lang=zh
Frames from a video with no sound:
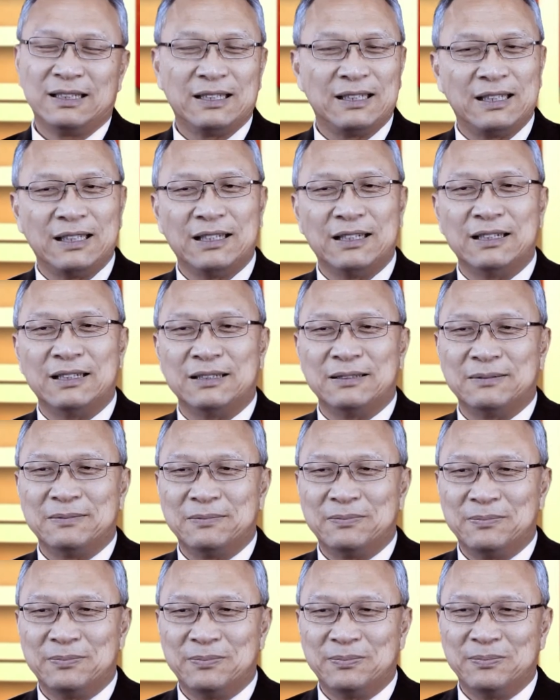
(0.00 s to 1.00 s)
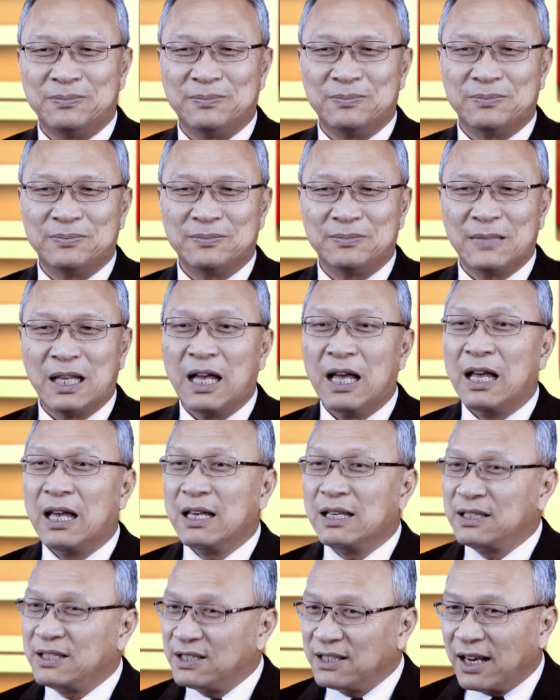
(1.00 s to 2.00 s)
第二，
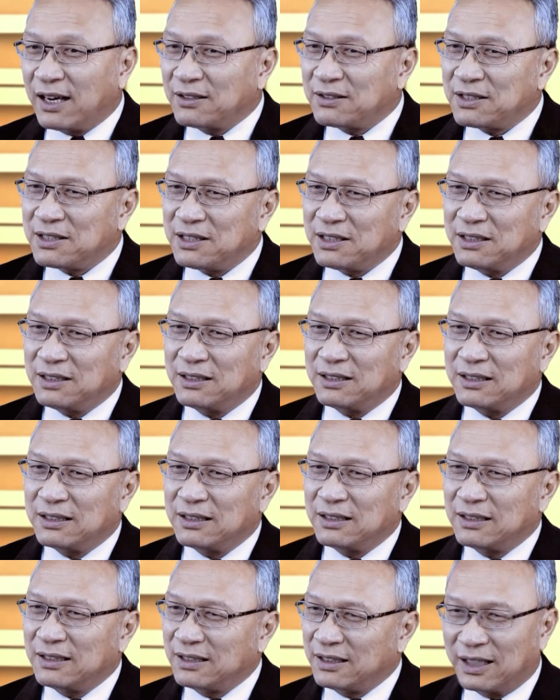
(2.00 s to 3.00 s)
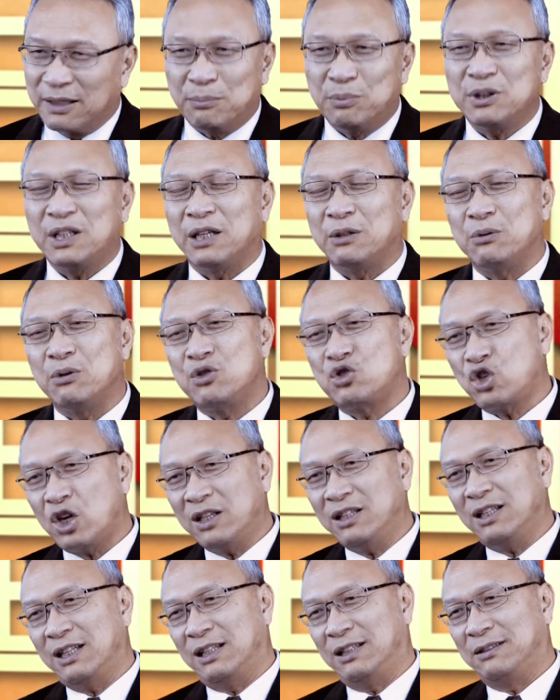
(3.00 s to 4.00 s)
相信也不等于
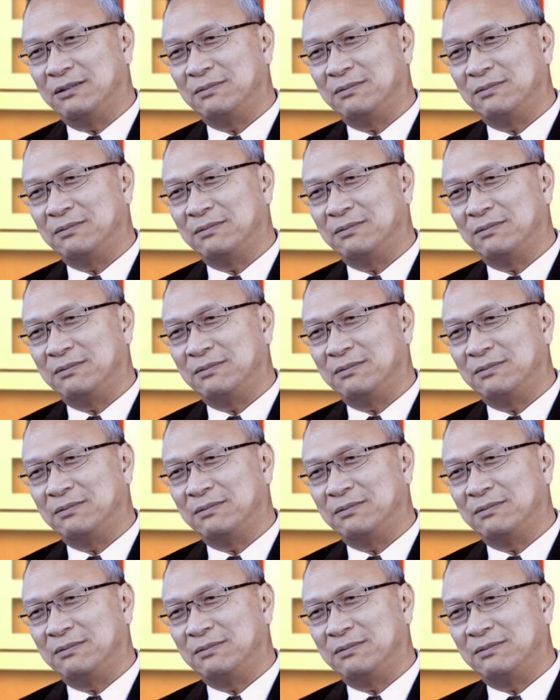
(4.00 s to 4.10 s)
真理。